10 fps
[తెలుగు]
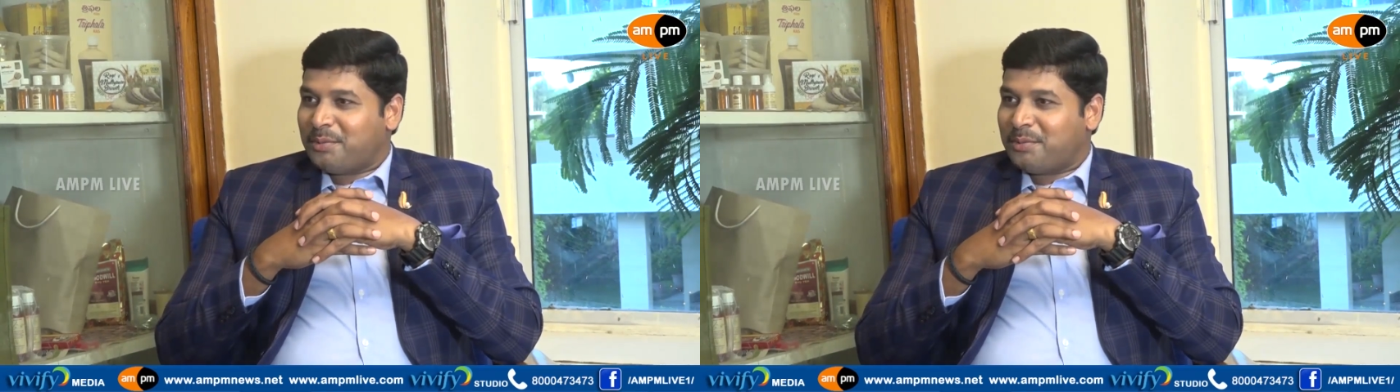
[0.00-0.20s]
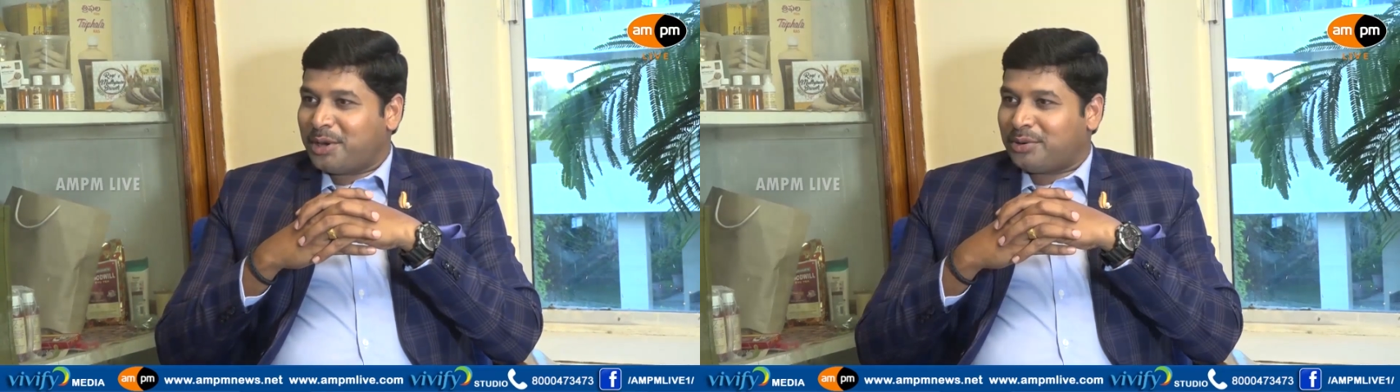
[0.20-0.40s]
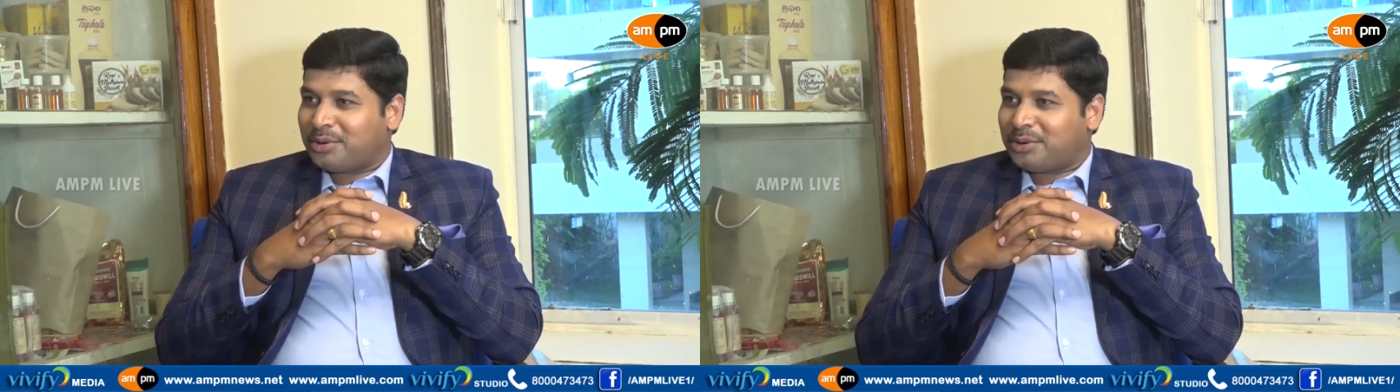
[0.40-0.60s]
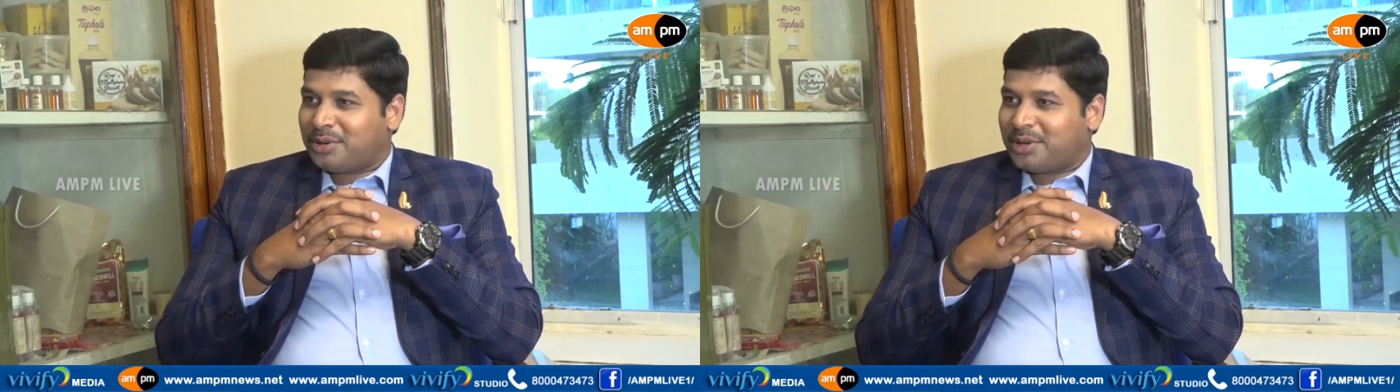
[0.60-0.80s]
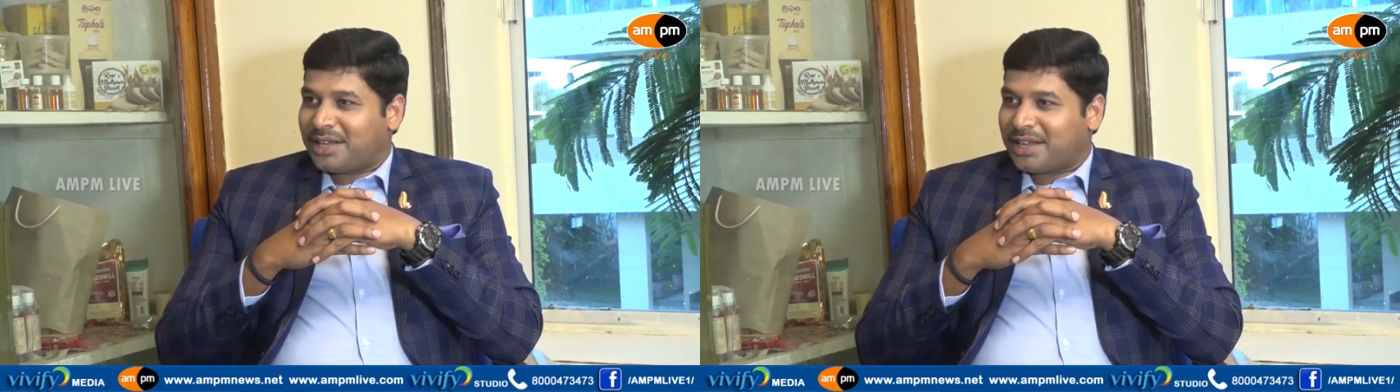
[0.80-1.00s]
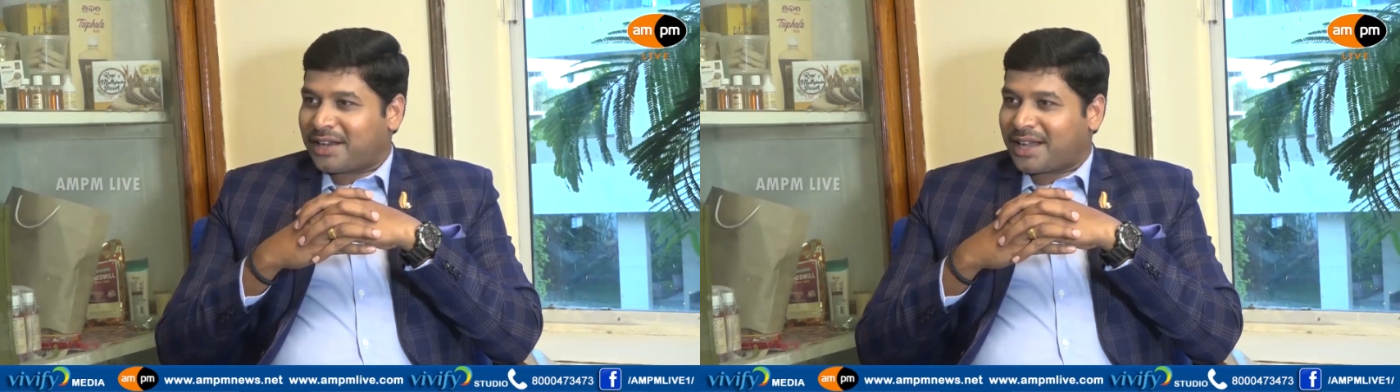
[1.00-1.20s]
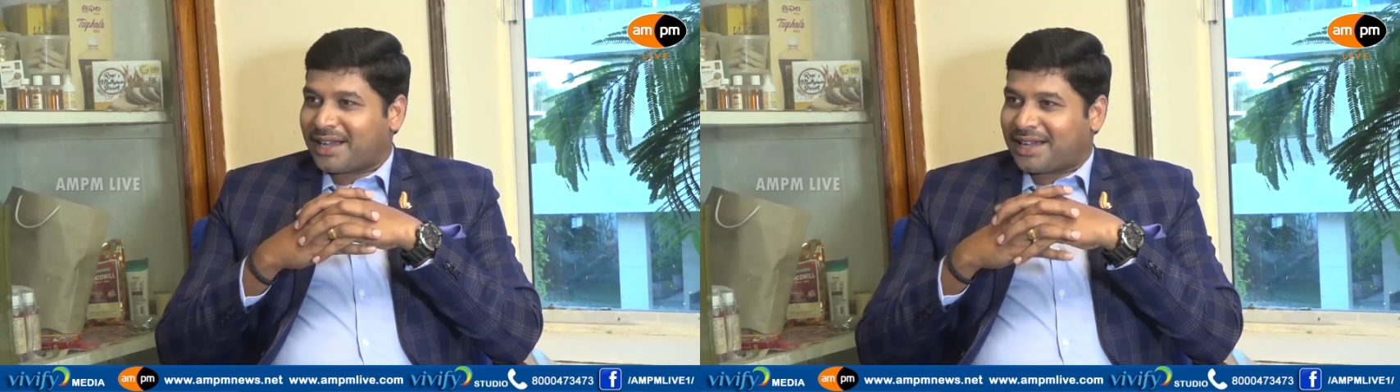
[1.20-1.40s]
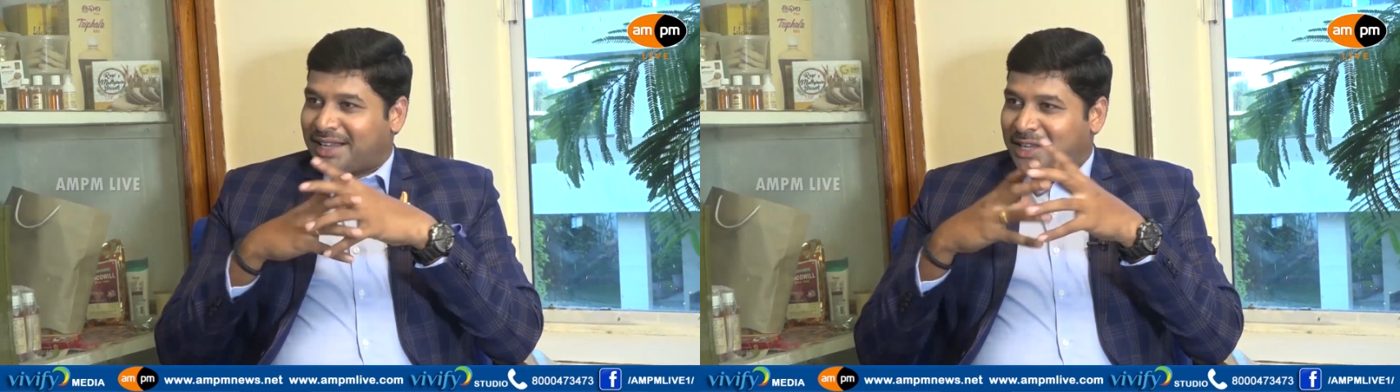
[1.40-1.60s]
మీరు ఏమైనా
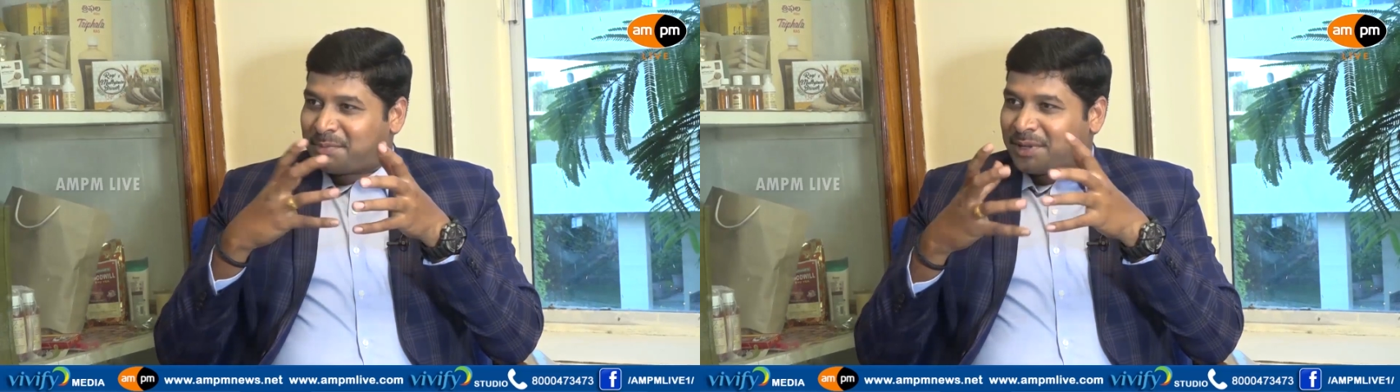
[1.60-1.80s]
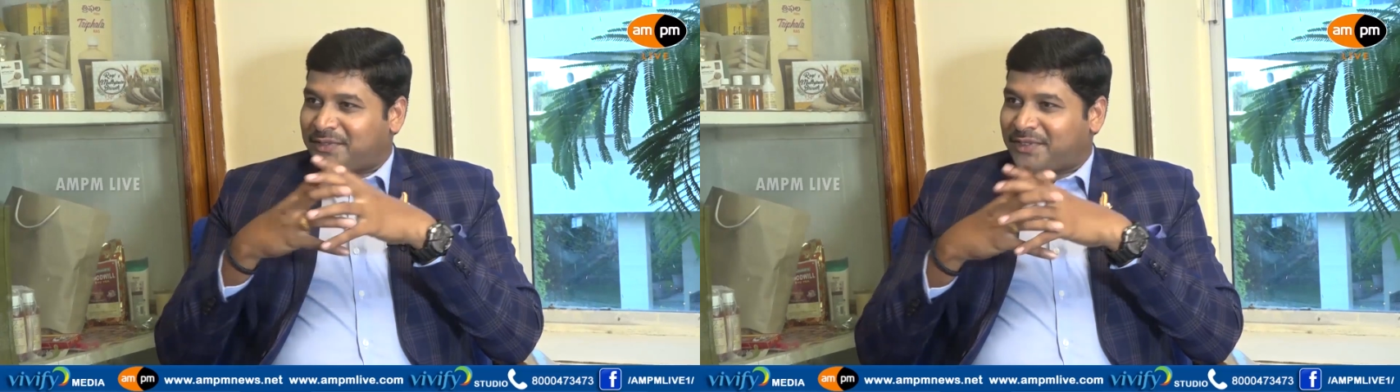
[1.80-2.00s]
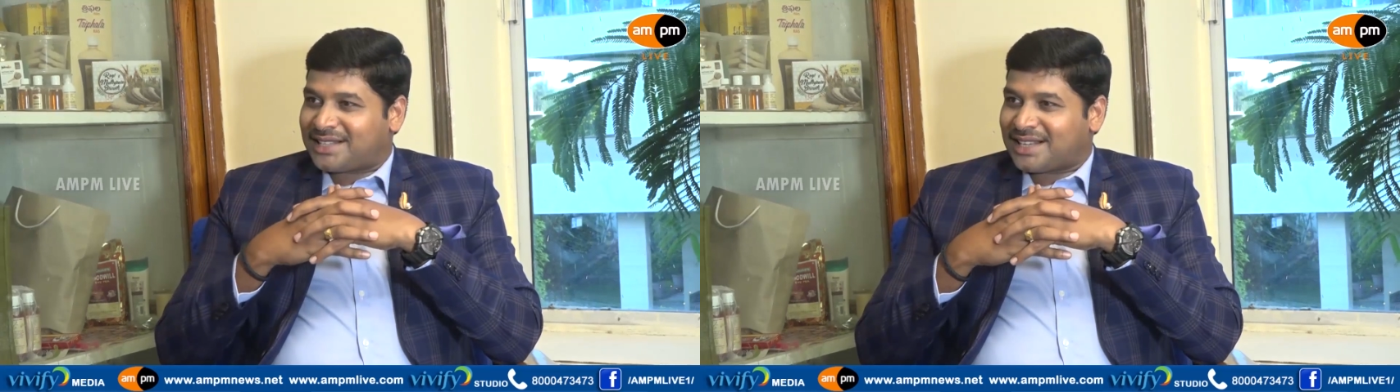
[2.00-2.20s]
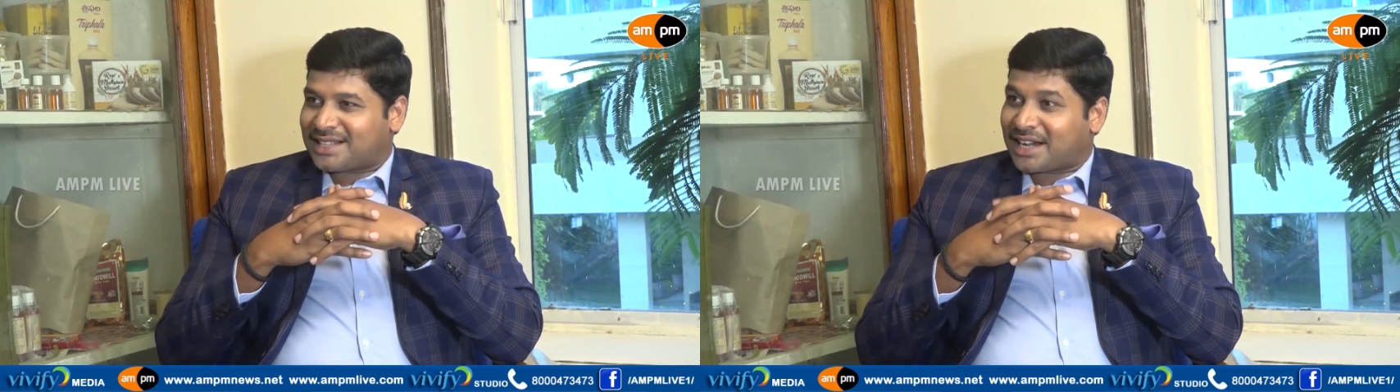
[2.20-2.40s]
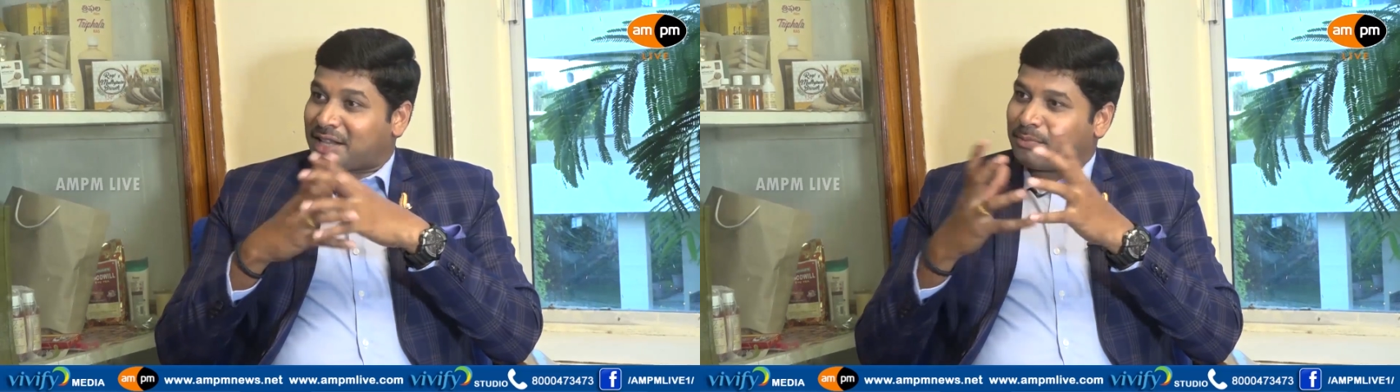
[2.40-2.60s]
ఇబ్బంది ఫేస్ చేశారా లేదా